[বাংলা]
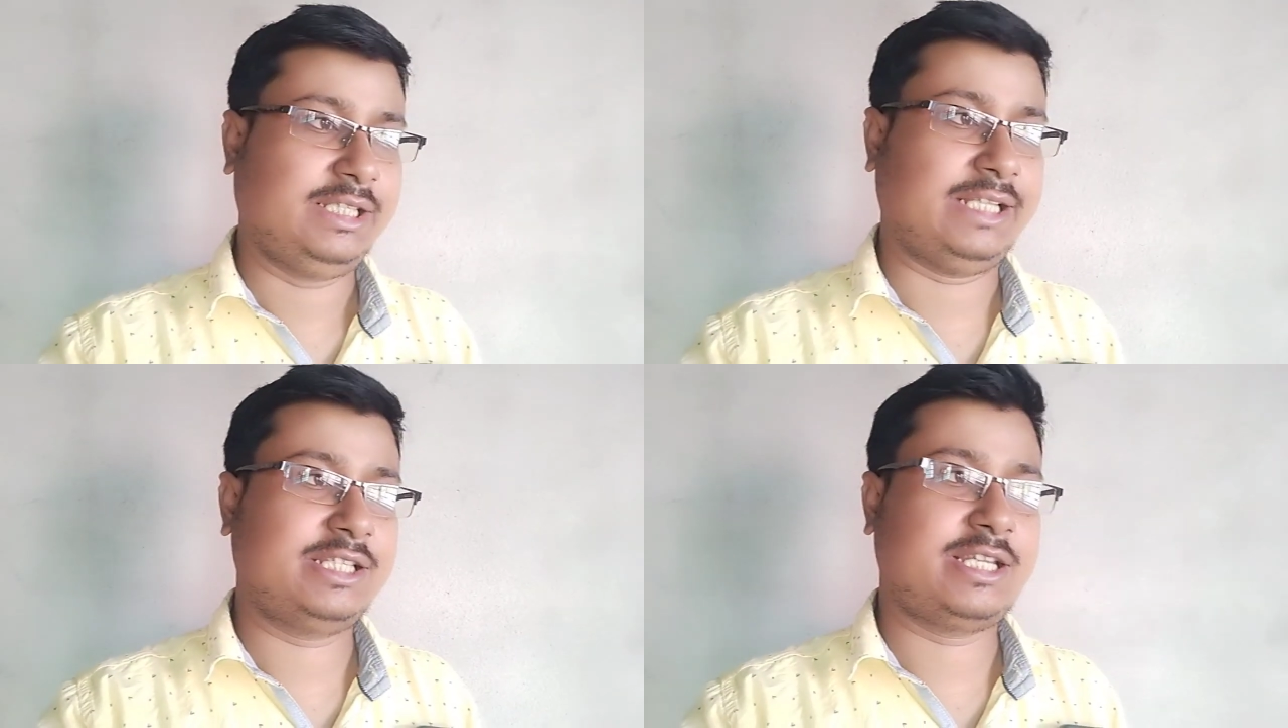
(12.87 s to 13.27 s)

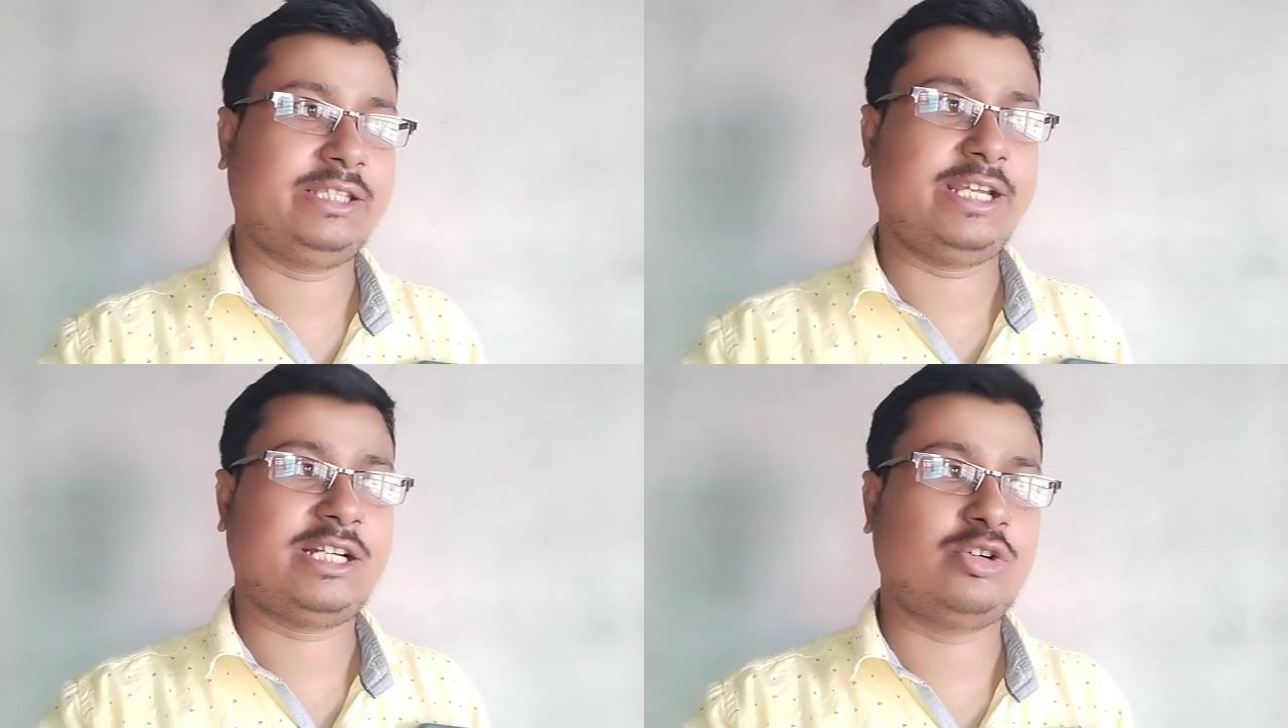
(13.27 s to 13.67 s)
তাদের
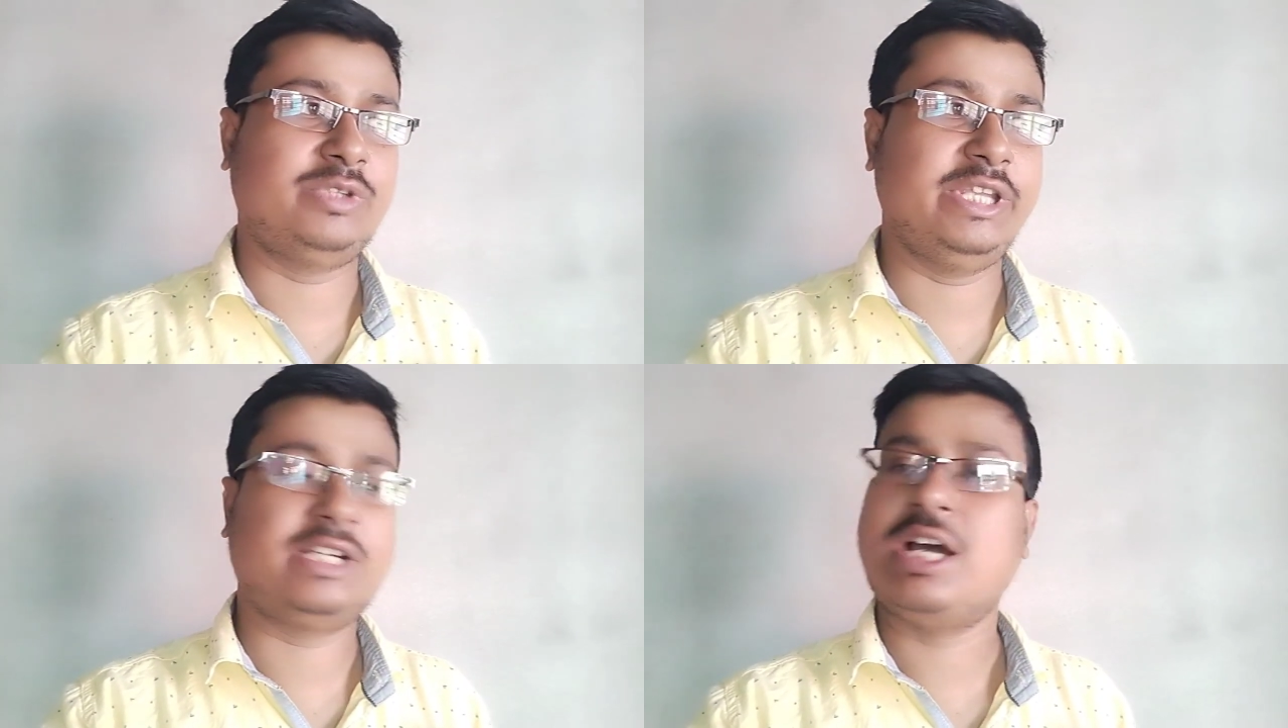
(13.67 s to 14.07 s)
সাথে একটা
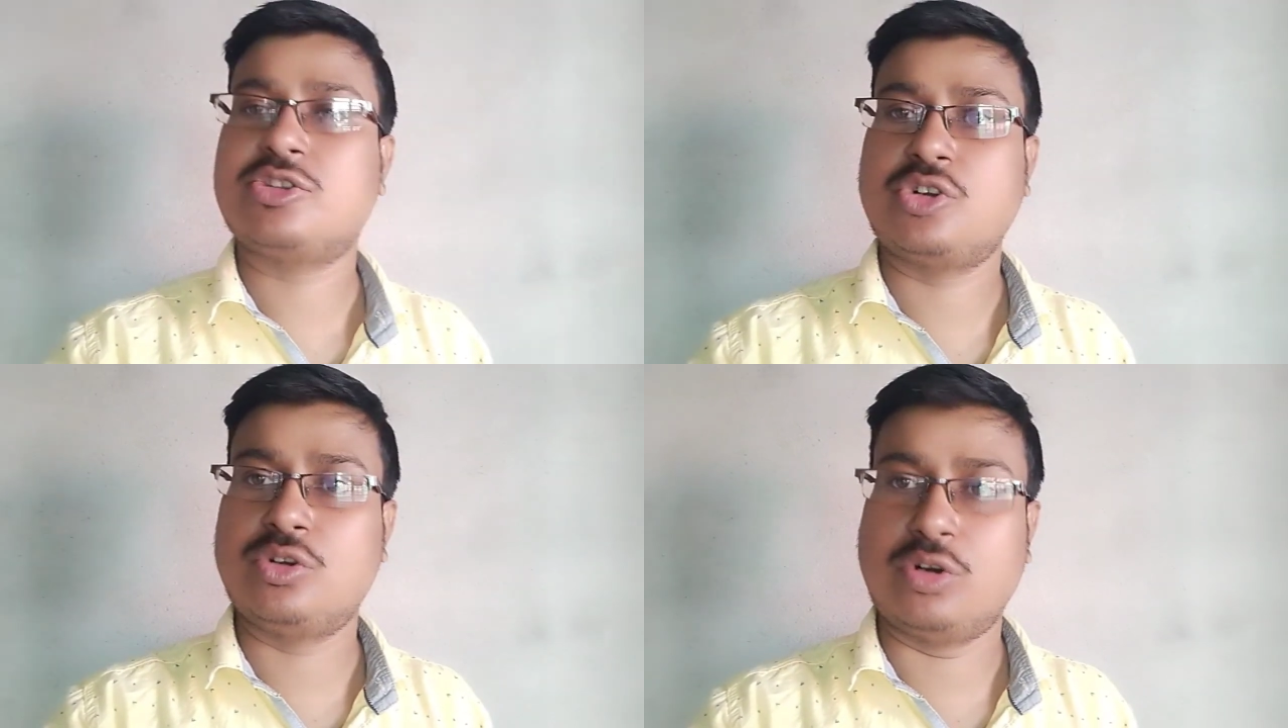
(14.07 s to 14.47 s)
খুব
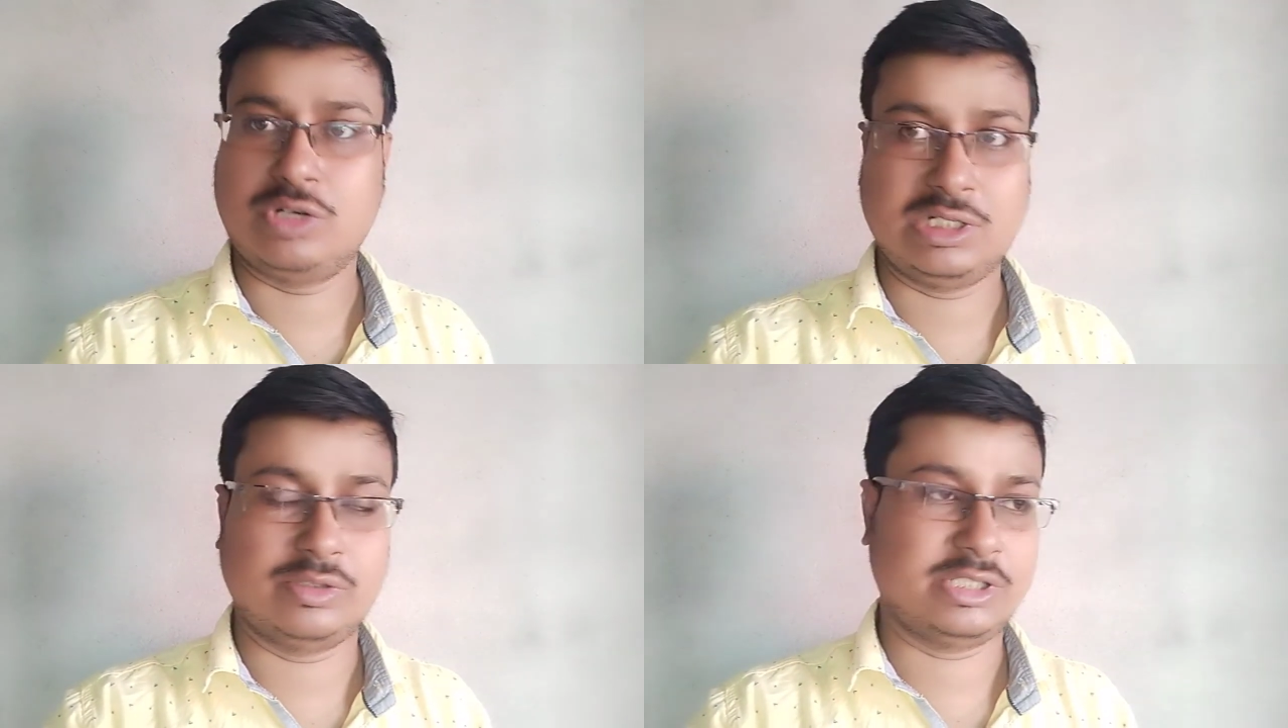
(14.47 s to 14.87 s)
ধিক্ষারজনক
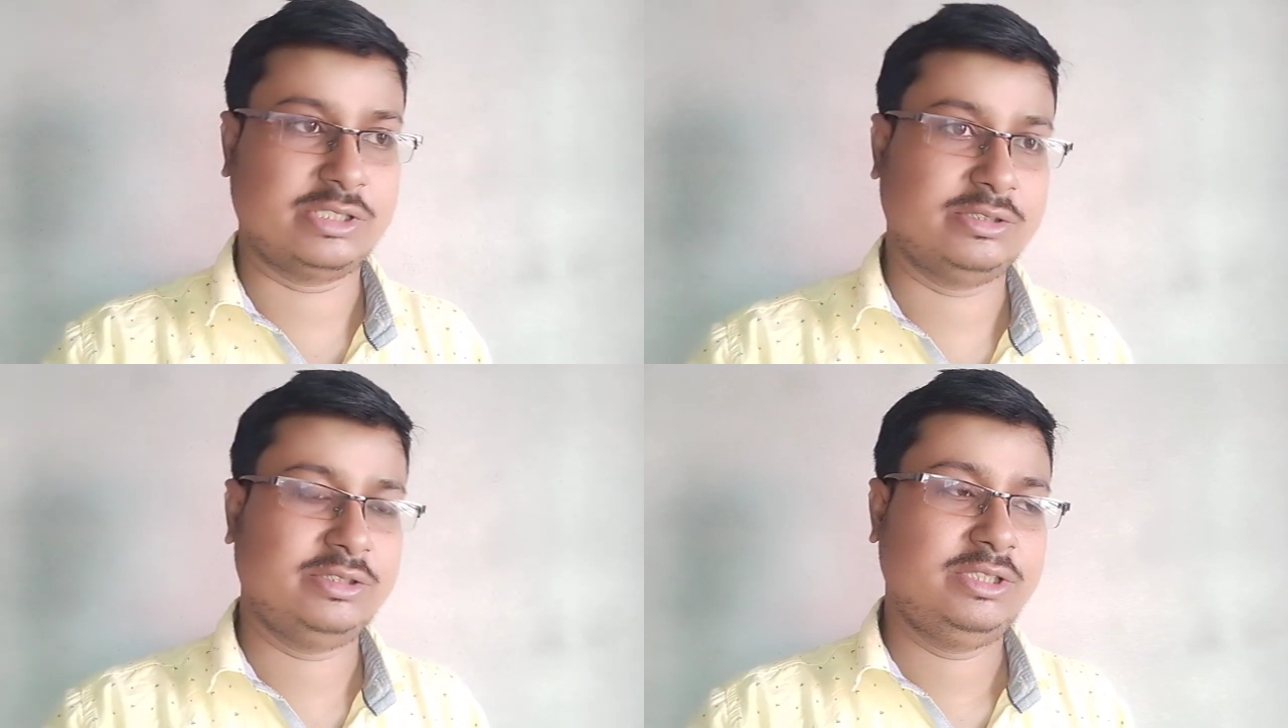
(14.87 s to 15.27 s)
ঘটনা
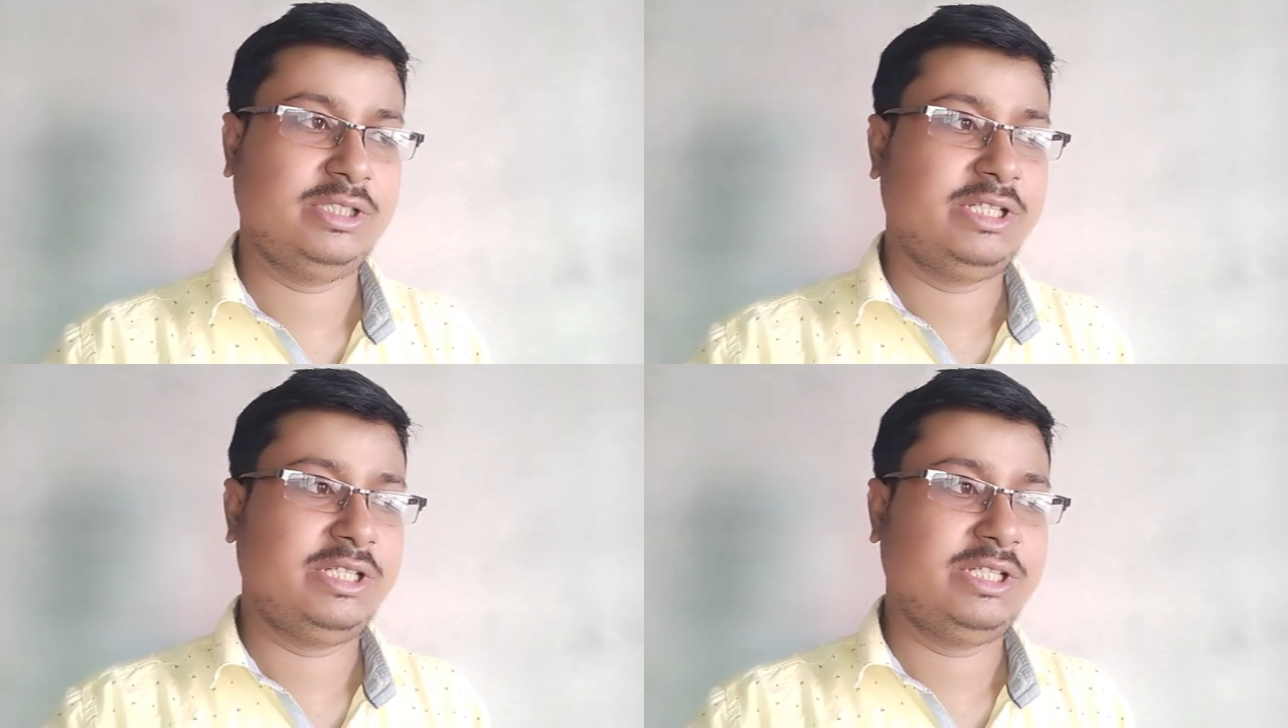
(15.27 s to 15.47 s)
ঘটেছে